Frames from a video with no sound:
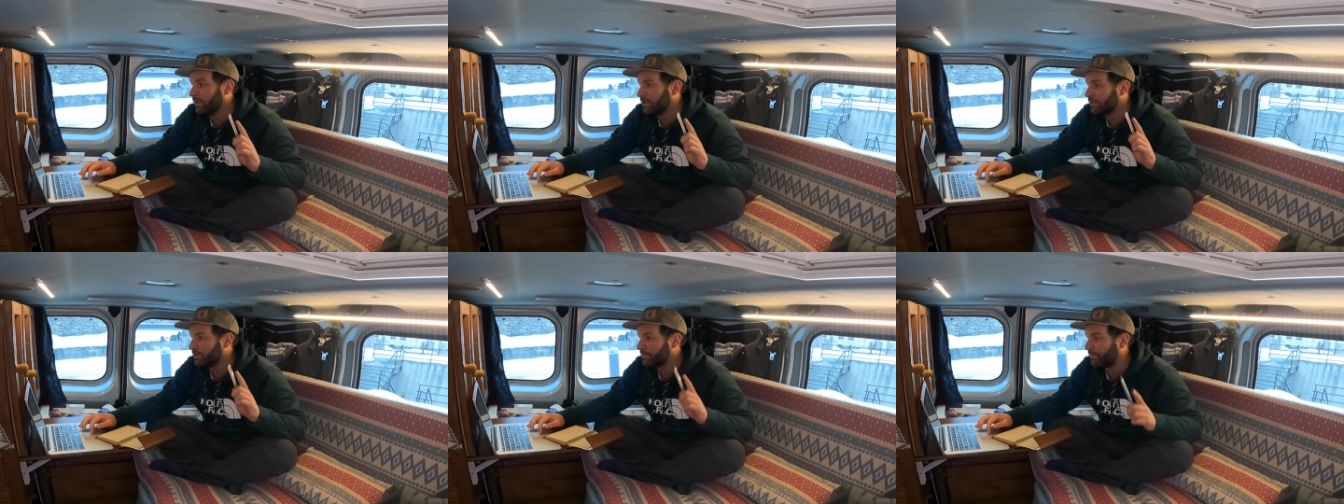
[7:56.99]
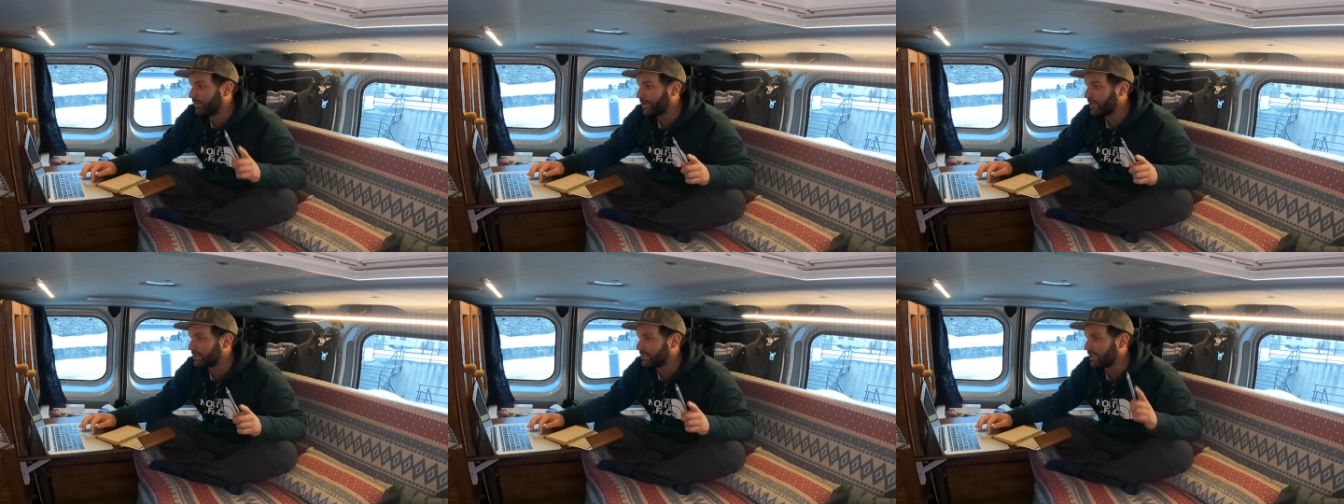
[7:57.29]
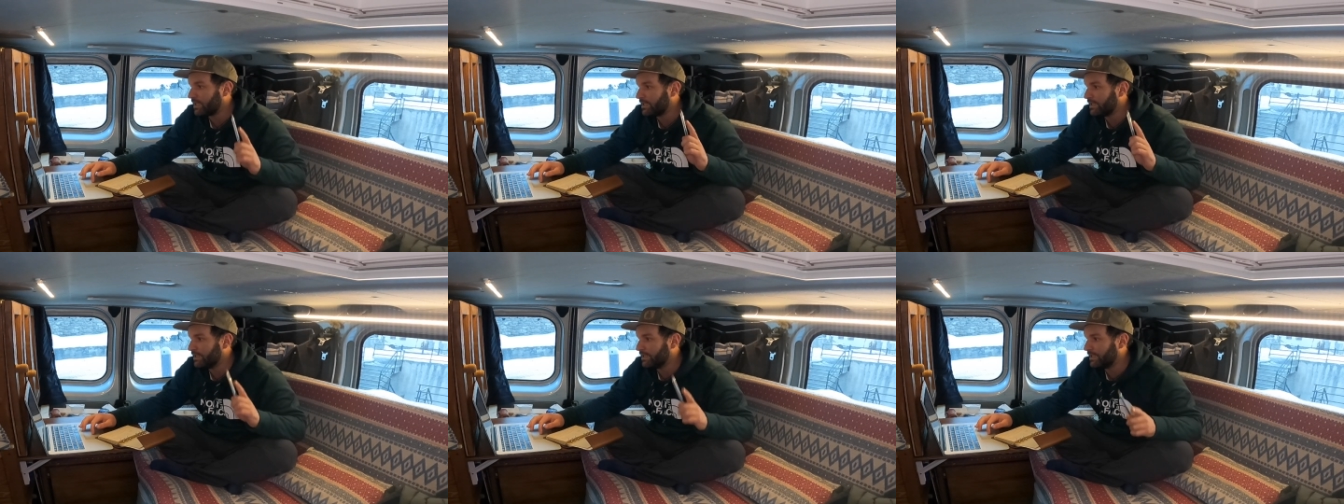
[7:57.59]

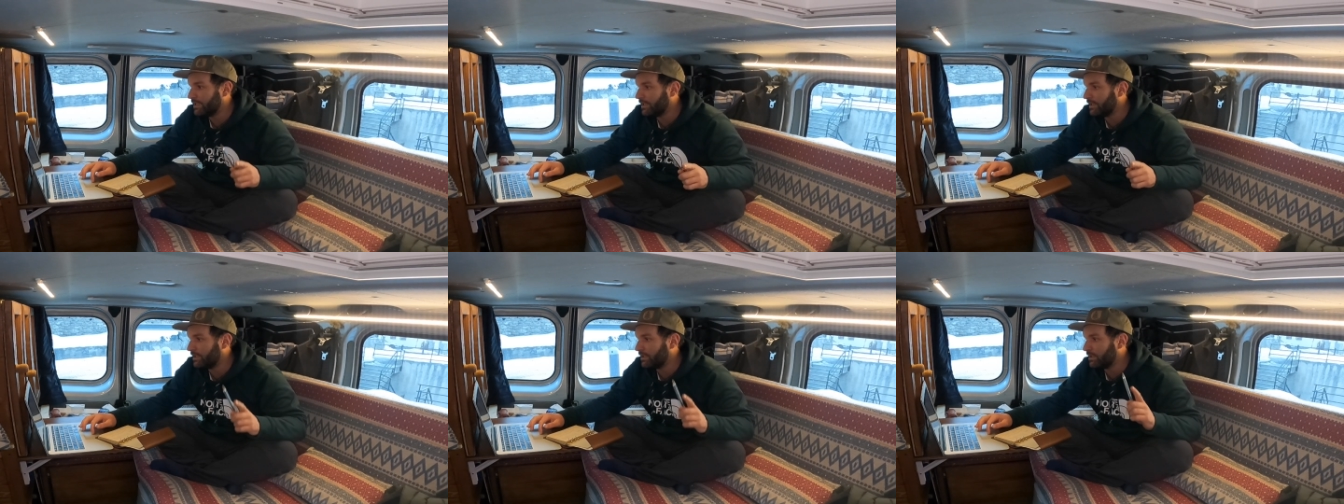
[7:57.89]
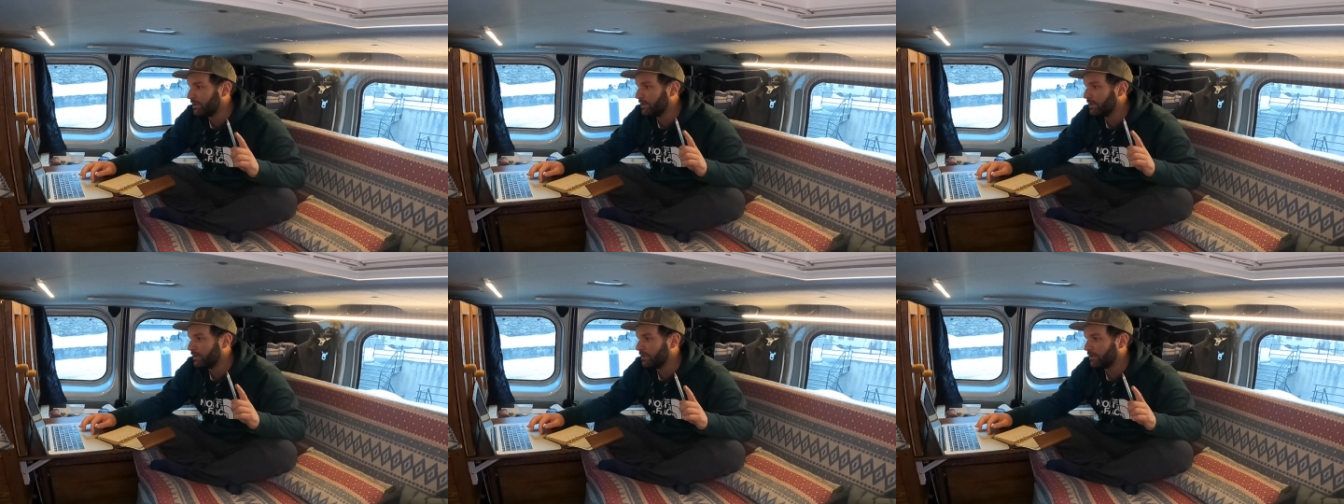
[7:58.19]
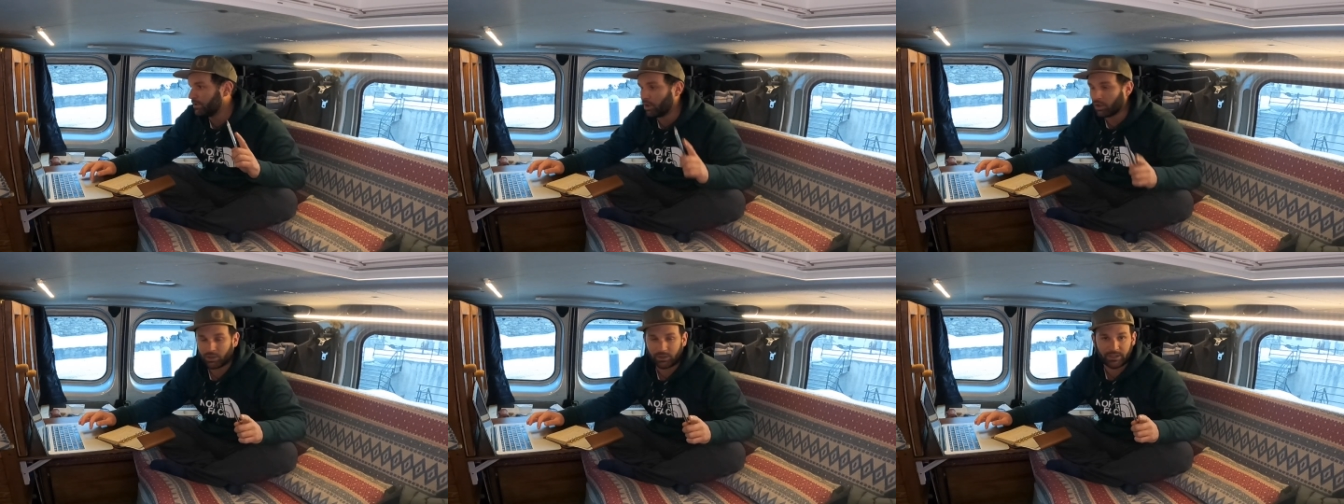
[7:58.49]
spesa di
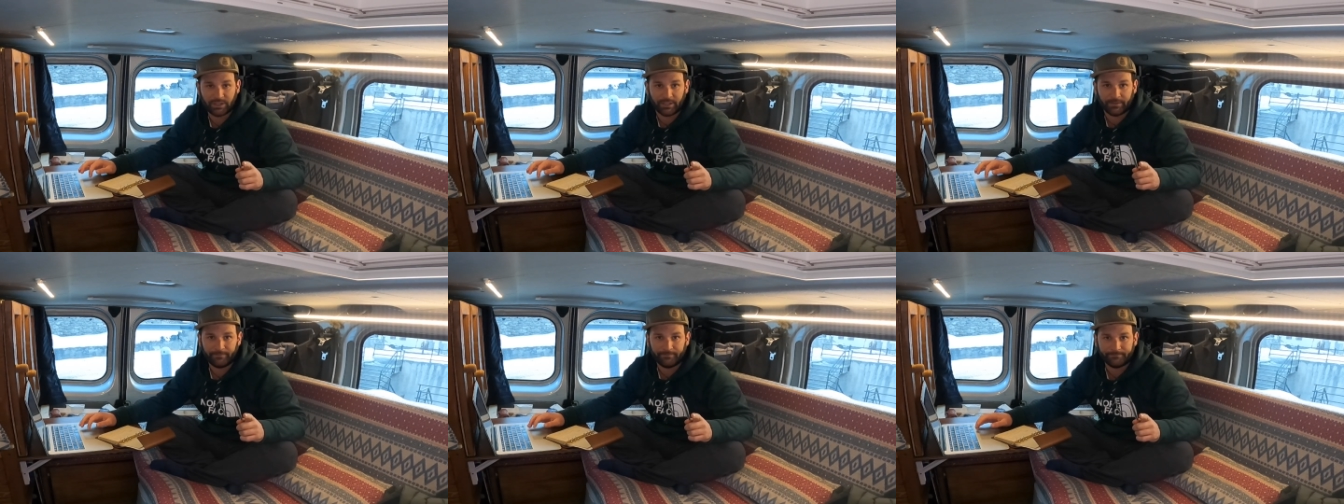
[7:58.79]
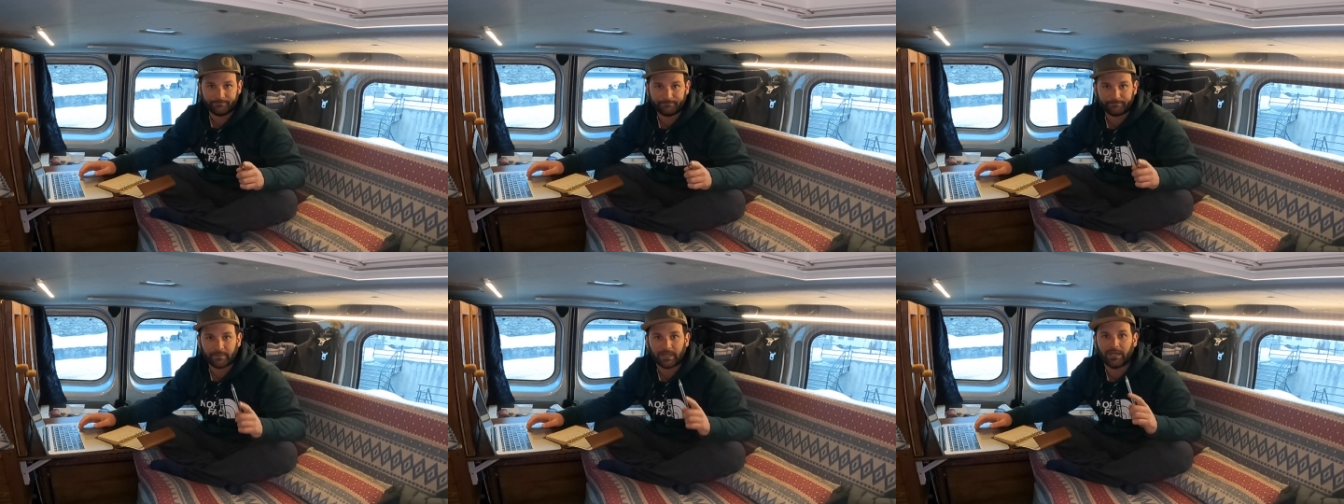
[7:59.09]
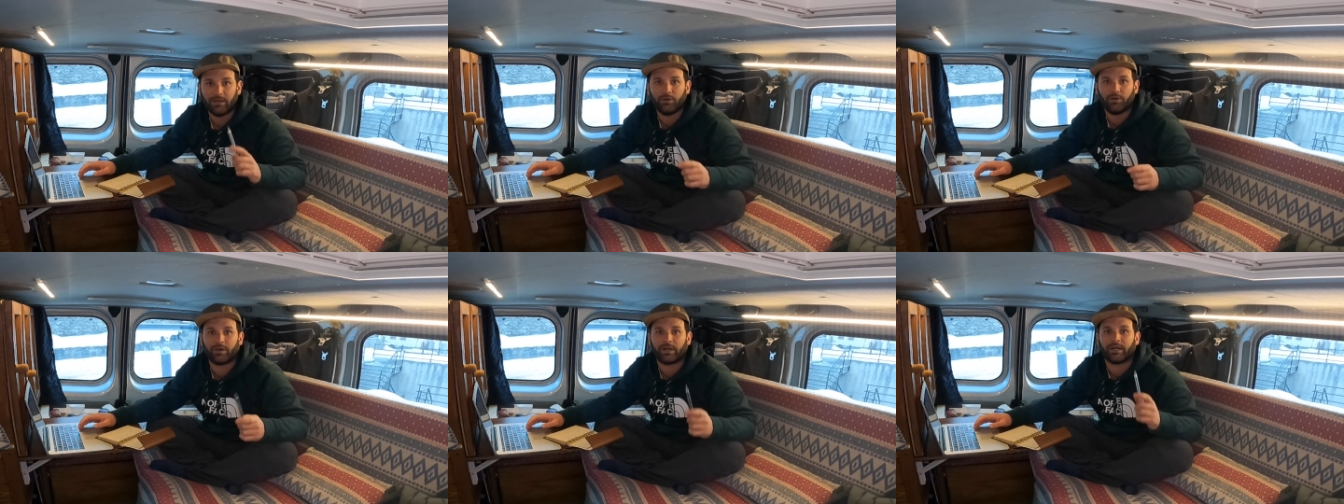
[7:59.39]
docce.
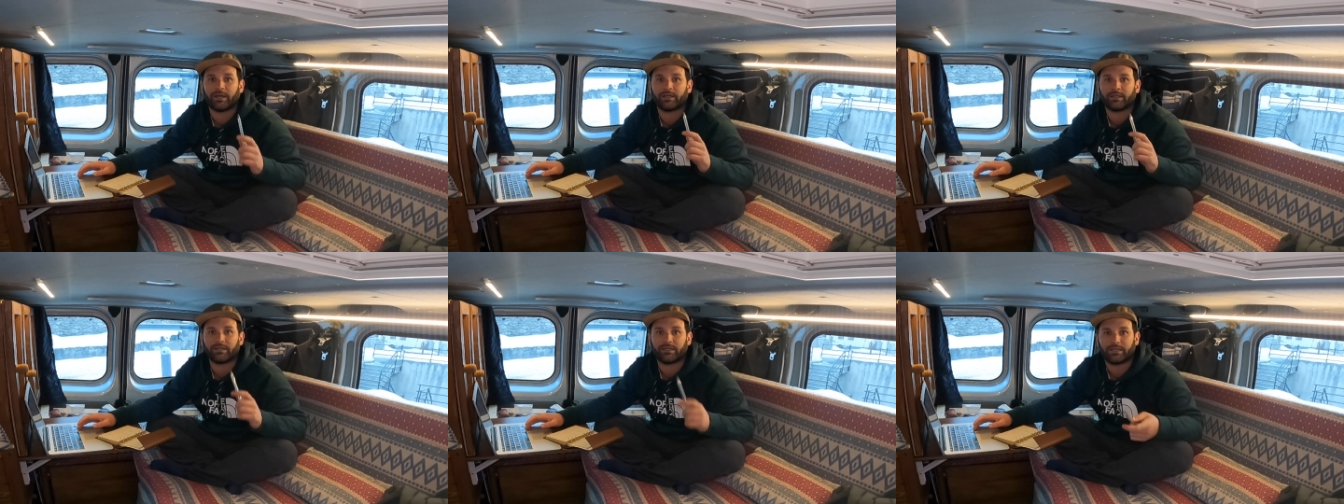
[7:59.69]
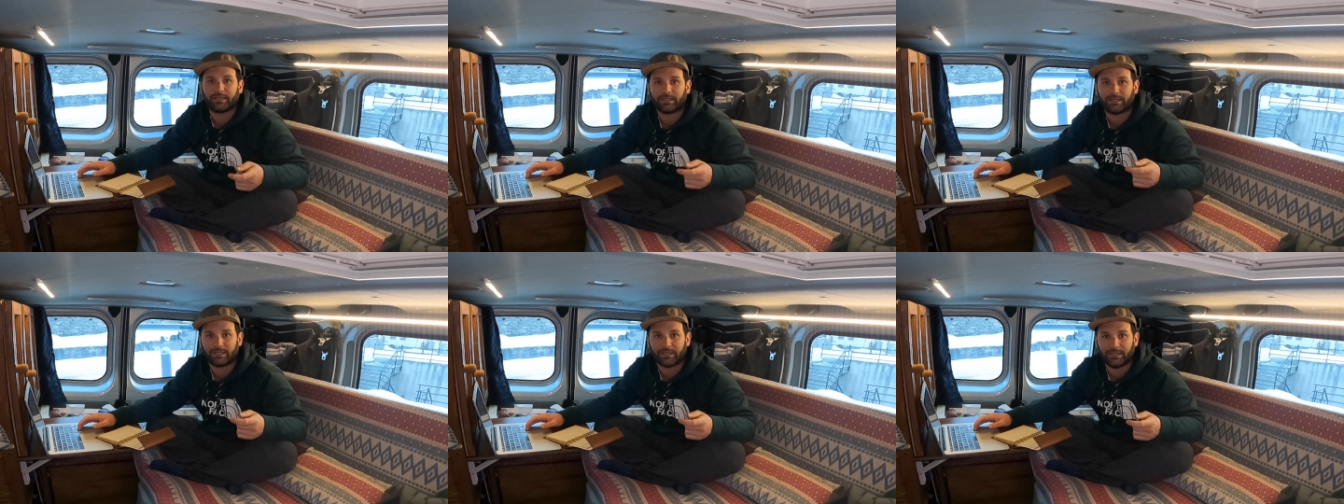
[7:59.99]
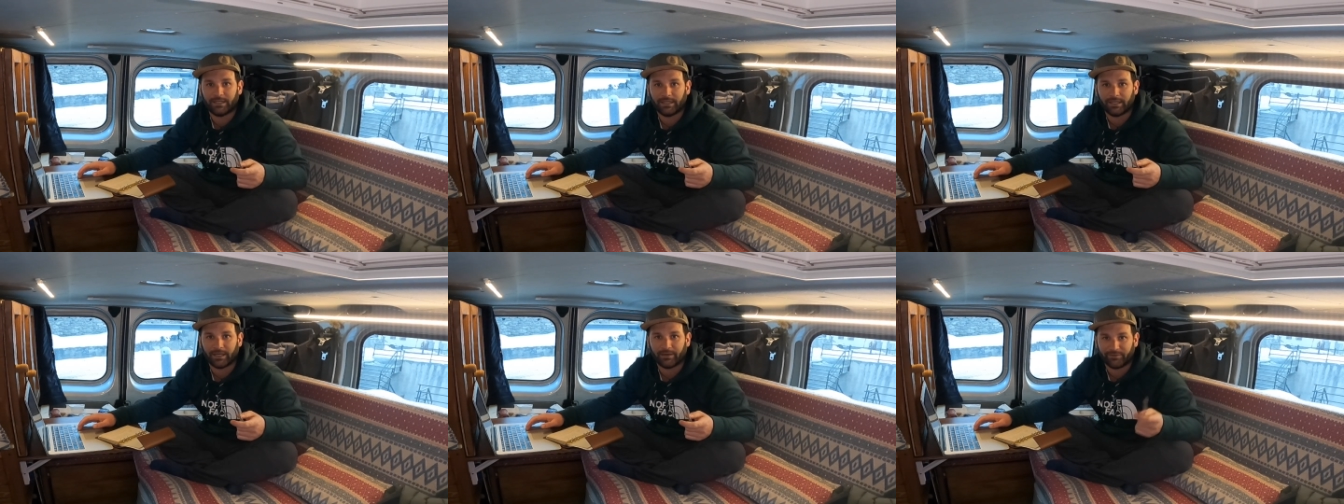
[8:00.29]
Allora,
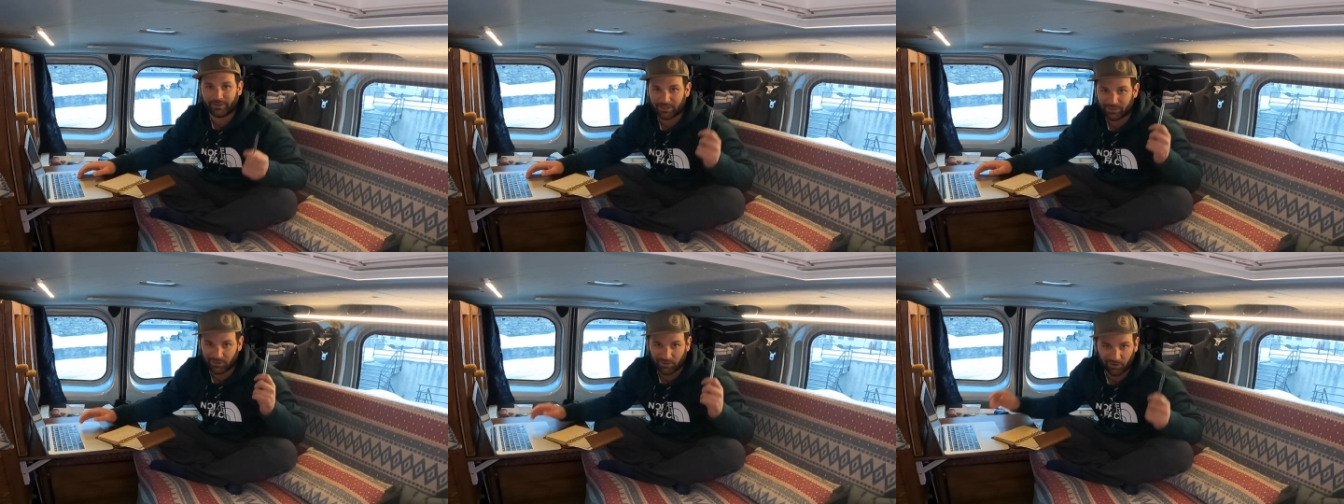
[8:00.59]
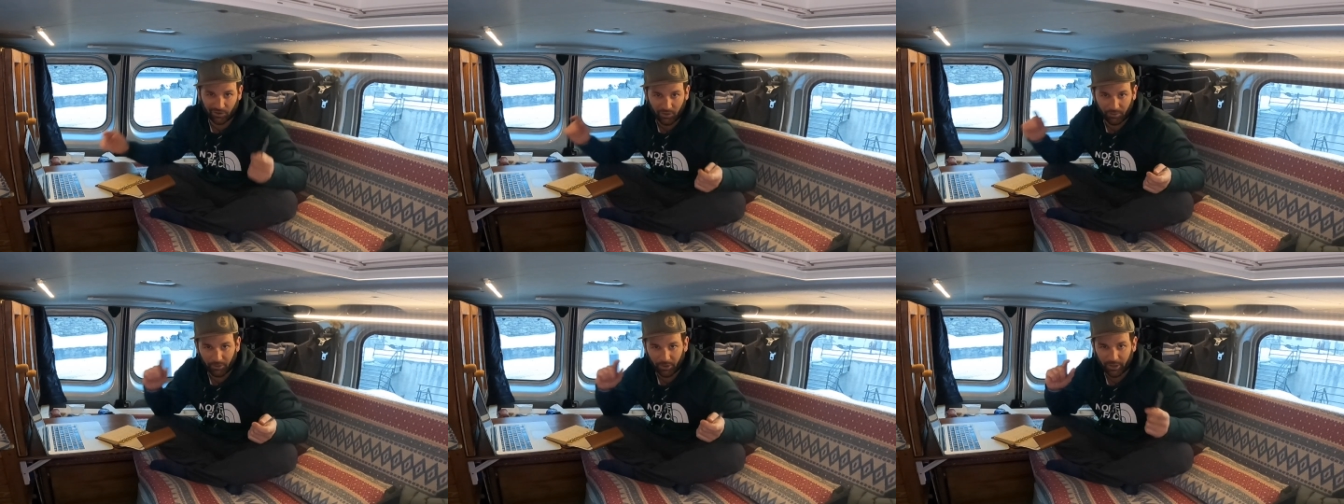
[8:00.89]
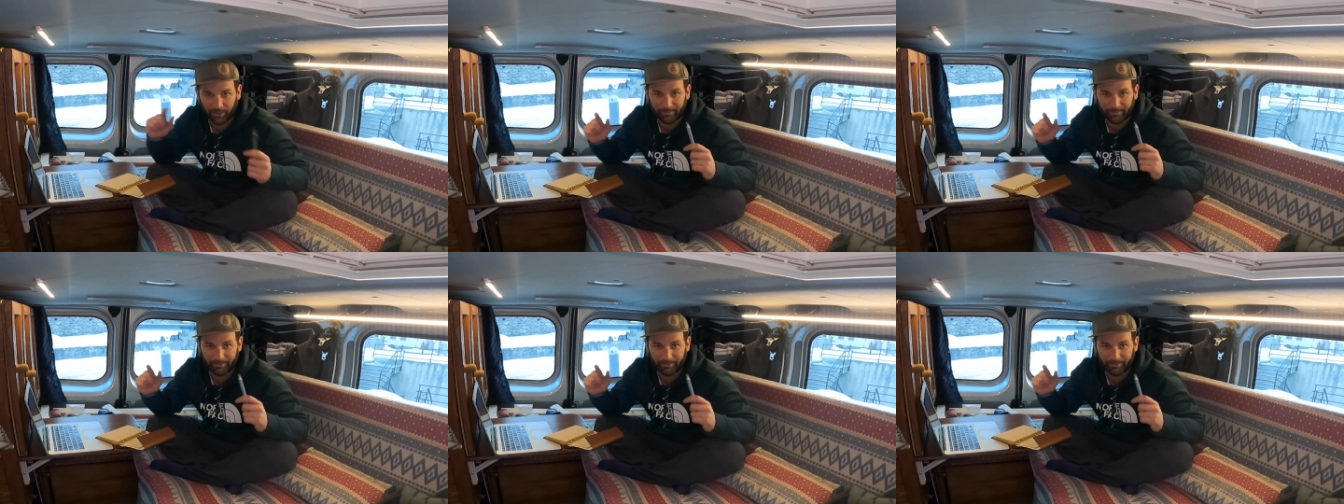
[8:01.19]
chi ha visto come ho